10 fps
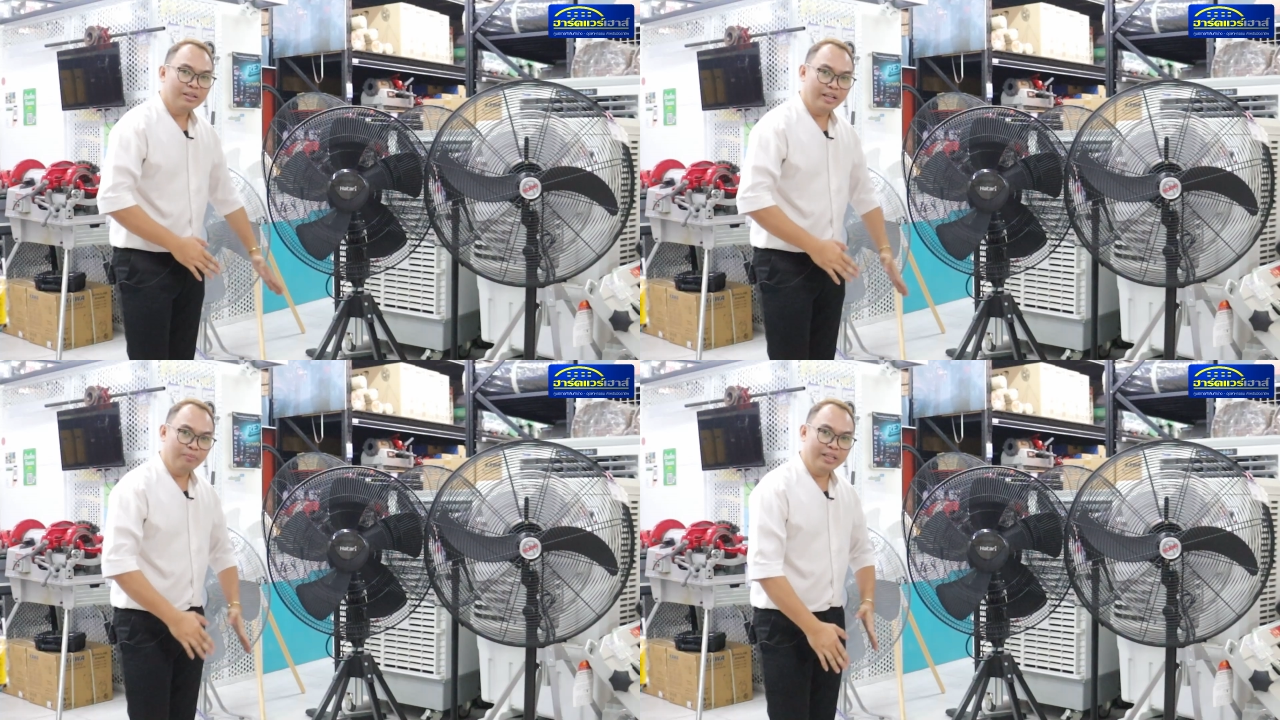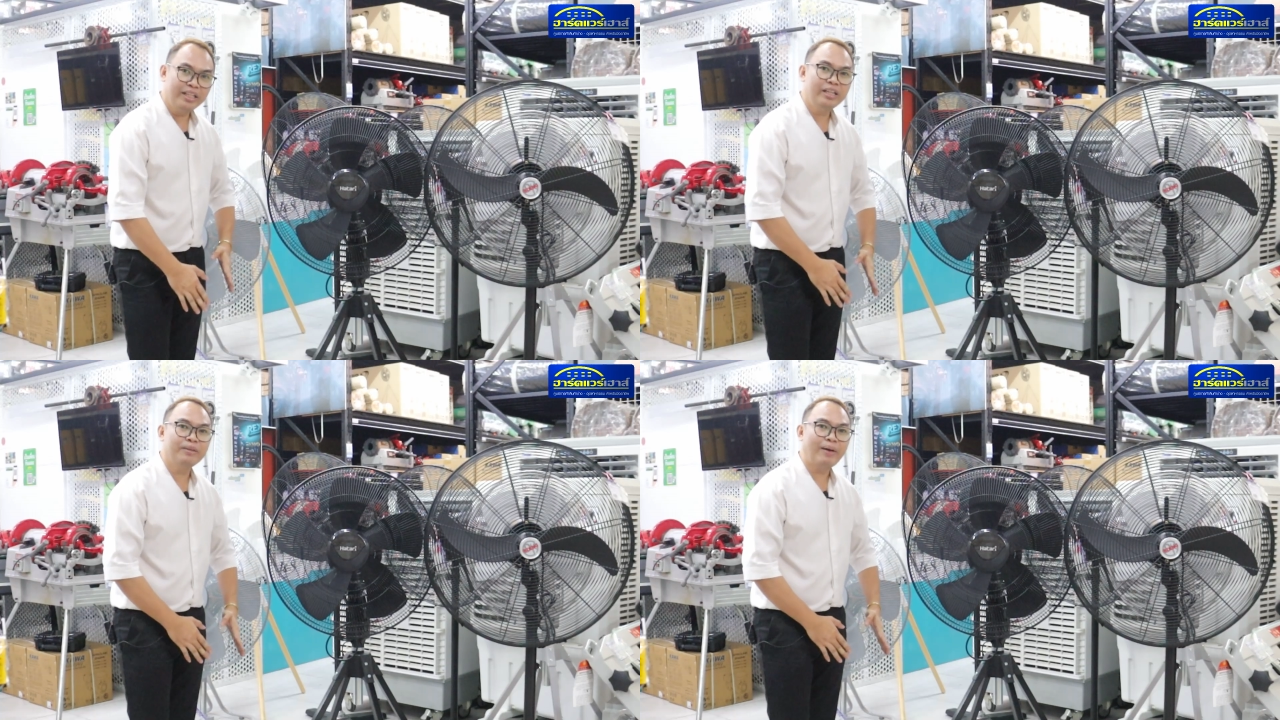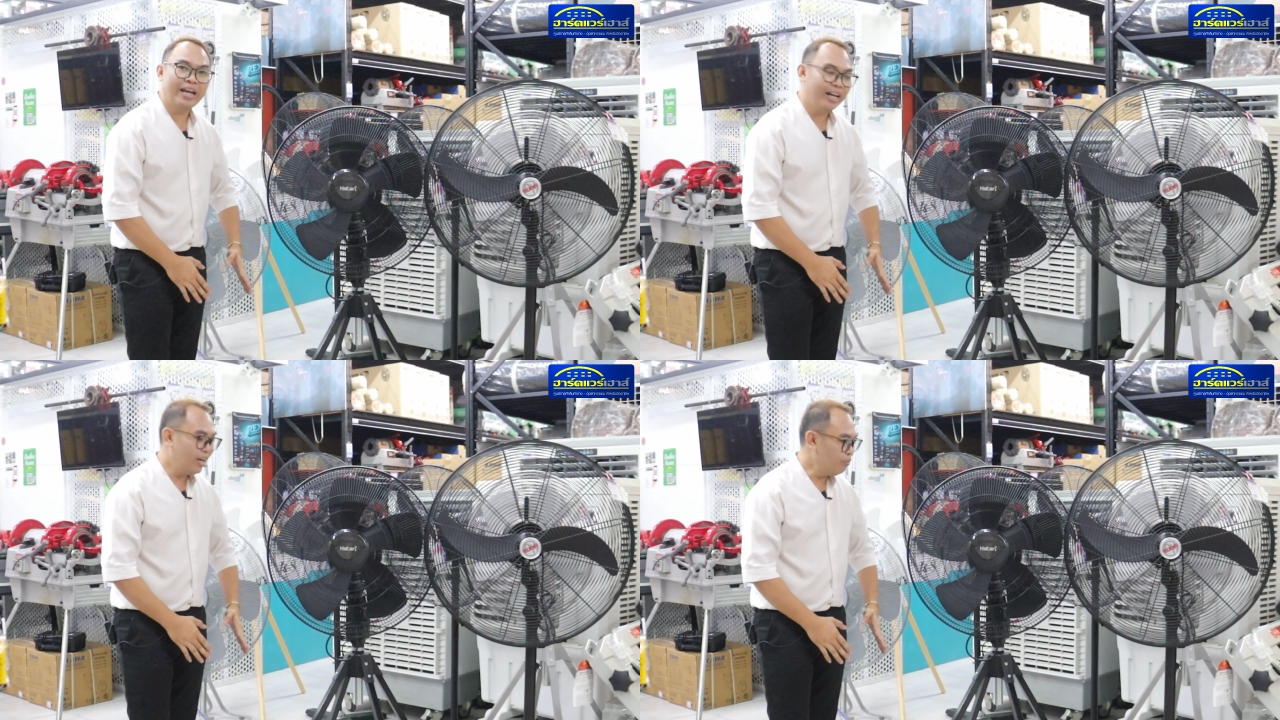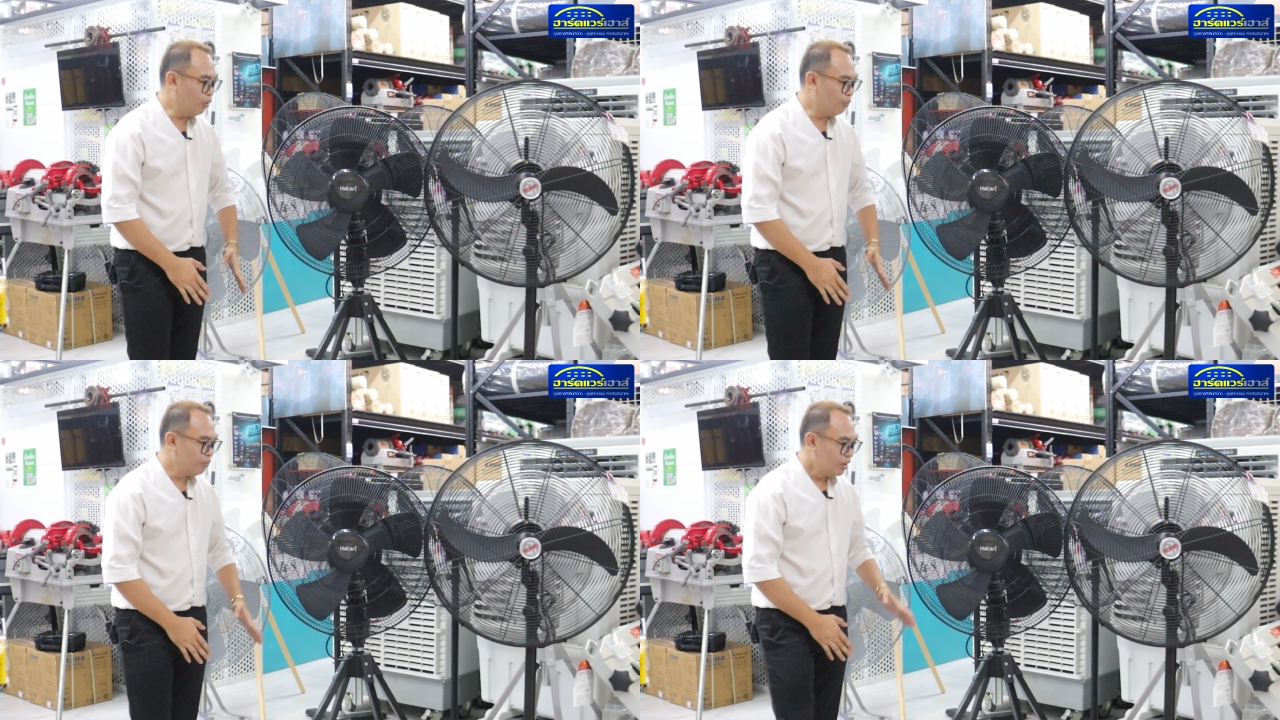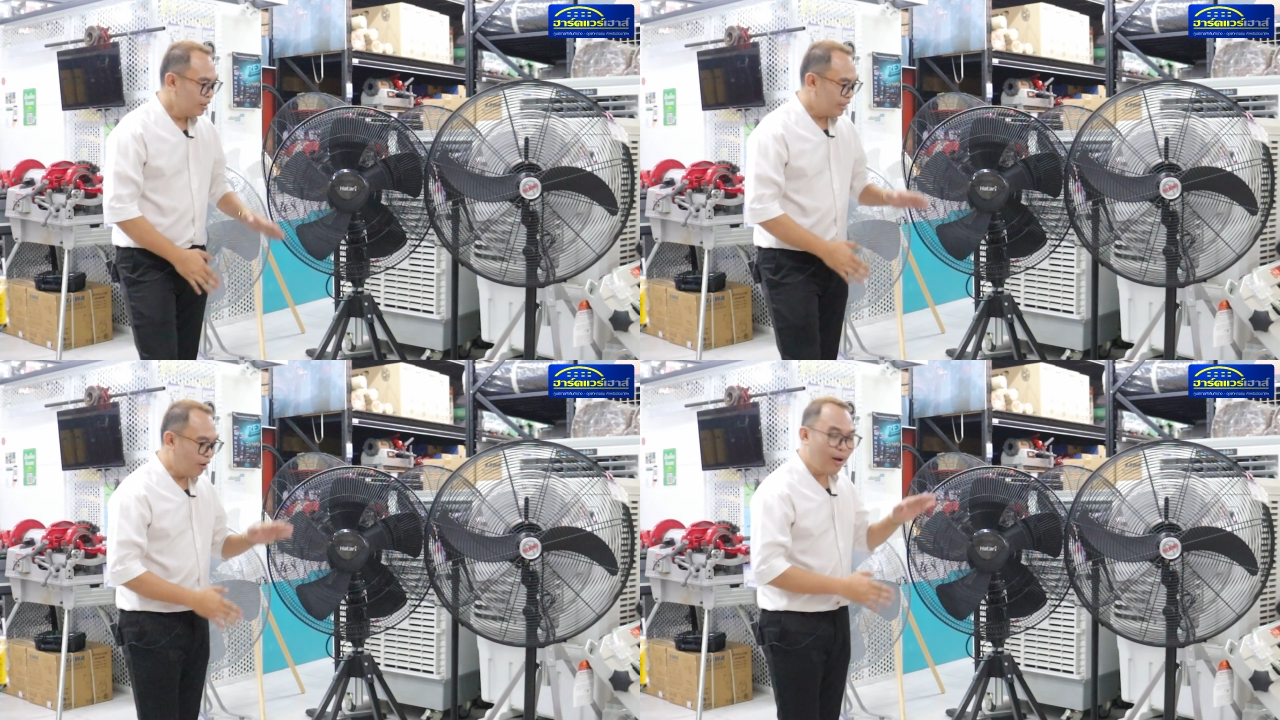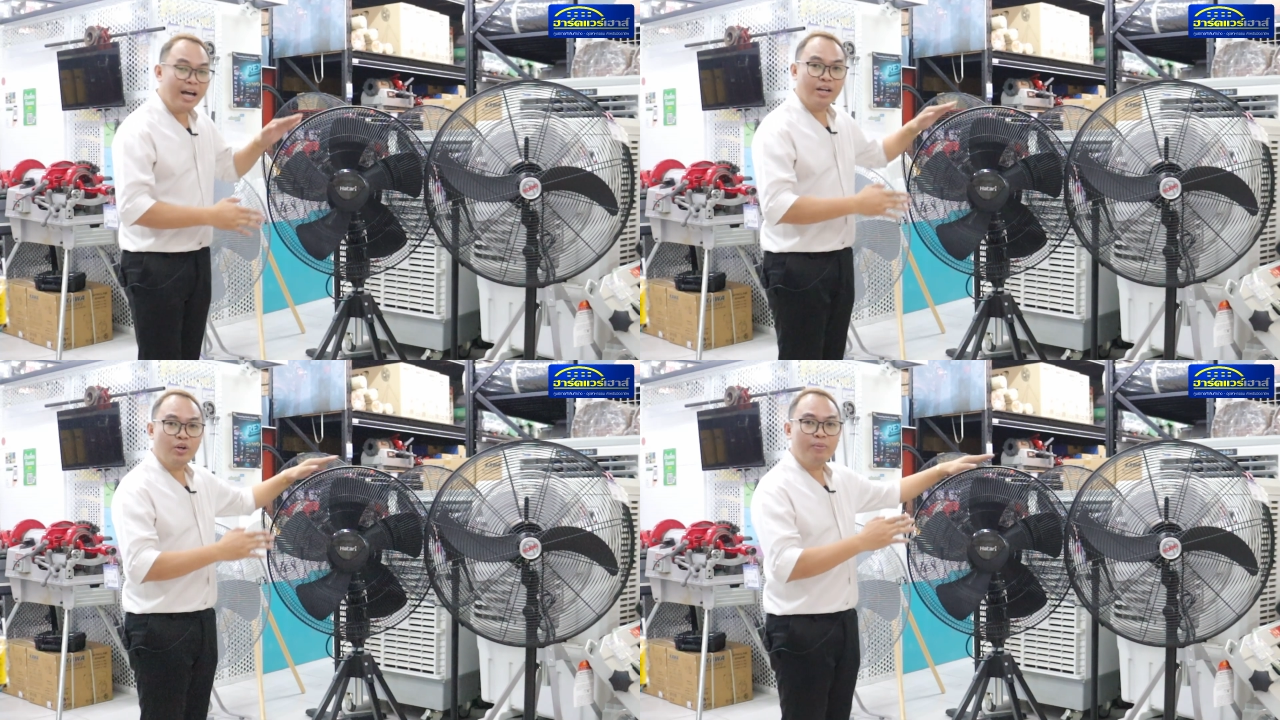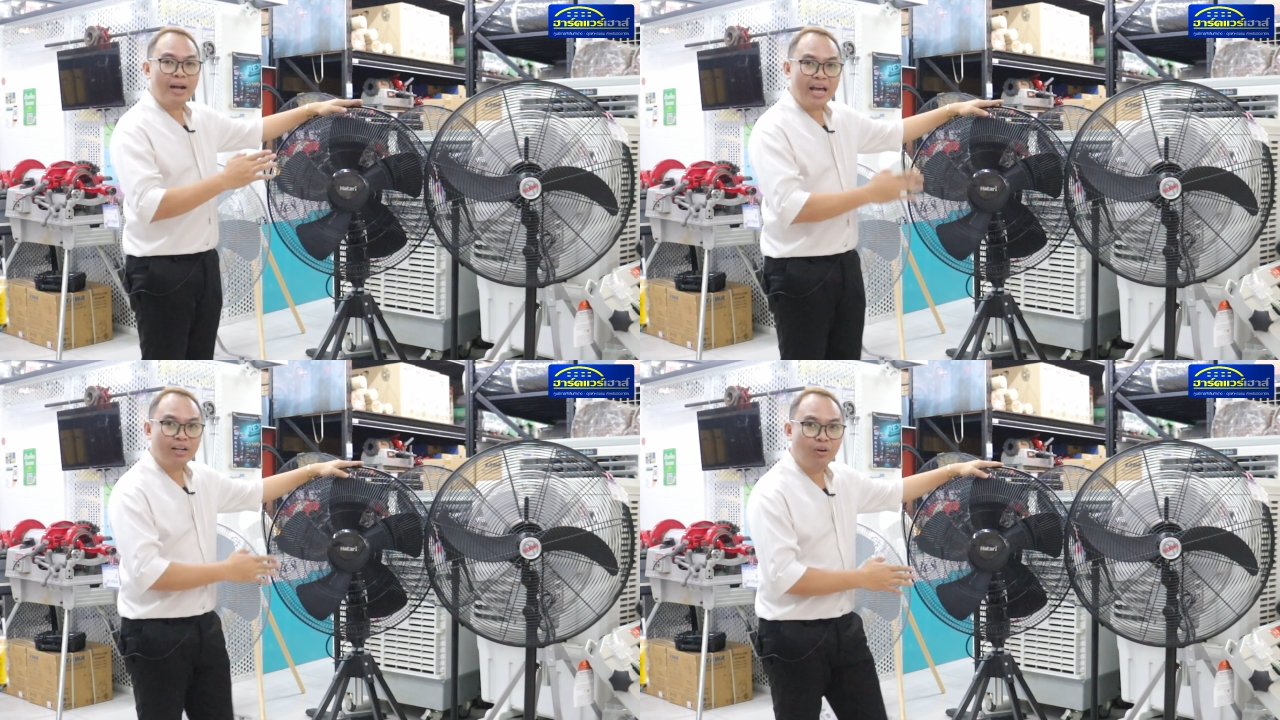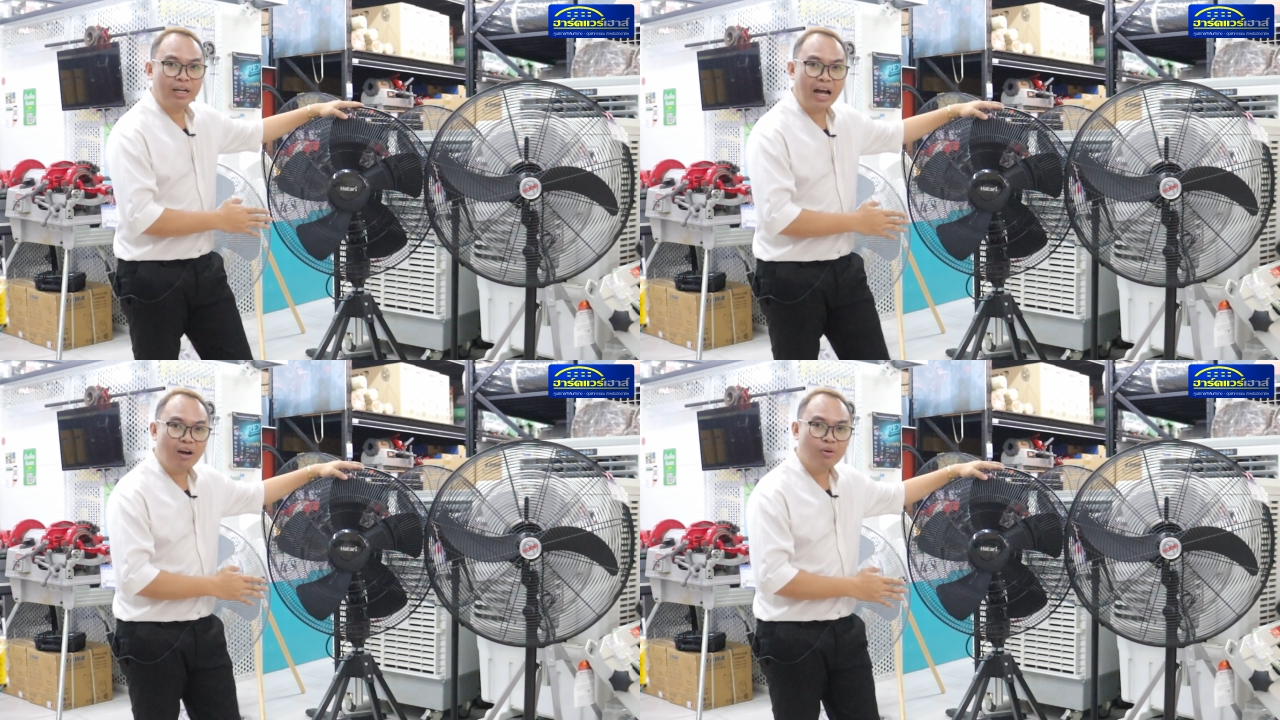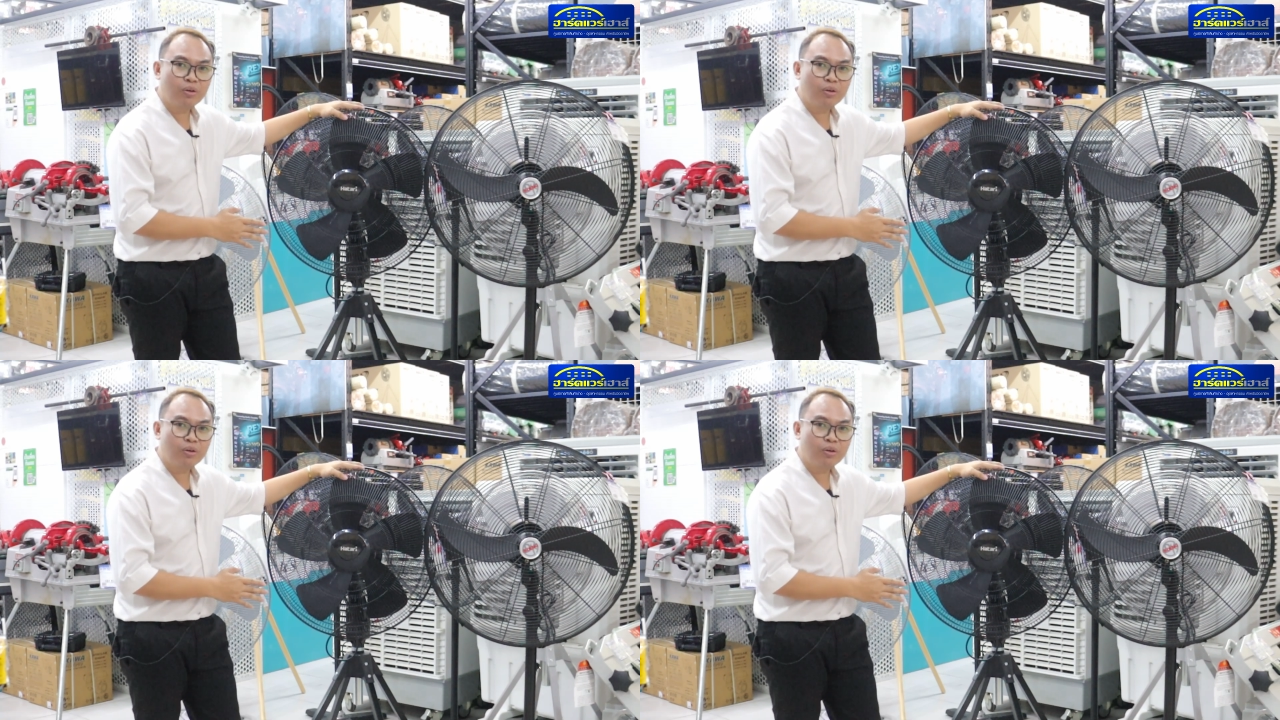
กินพื้นที่ไปนะครับผมแต่ว่าด้วยแบรนด์ของเขา